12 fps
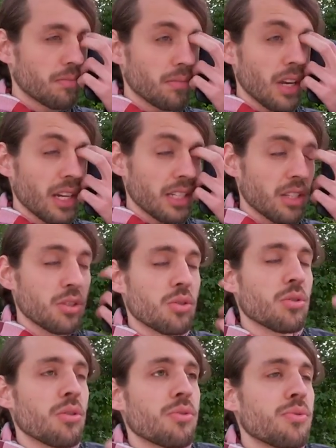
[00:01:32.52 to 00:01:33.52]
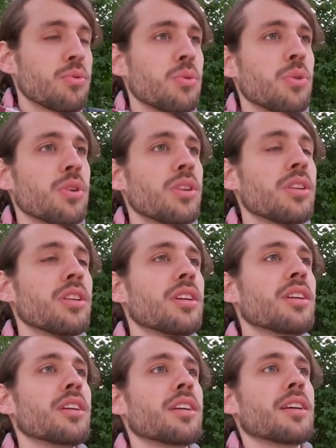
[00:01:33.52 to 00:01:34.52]
ja, es ist so ein Gefühl,
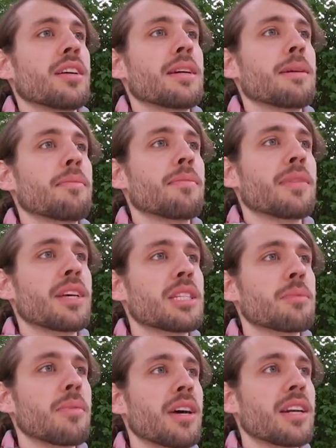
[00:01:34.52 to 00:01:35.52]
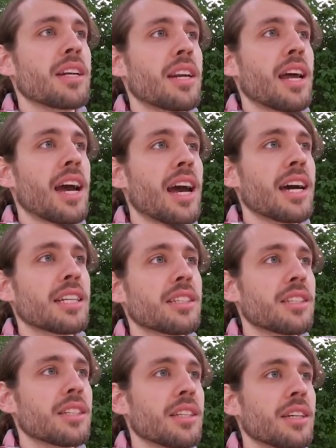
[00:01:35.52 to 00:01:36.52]
ähm, dass man hat,
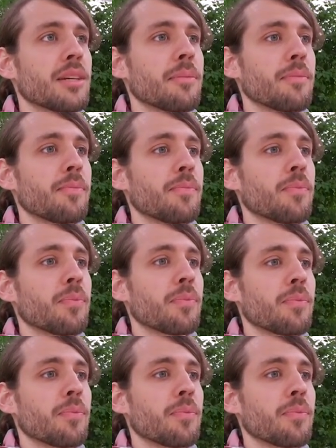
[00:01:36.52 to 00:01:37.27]
ähm,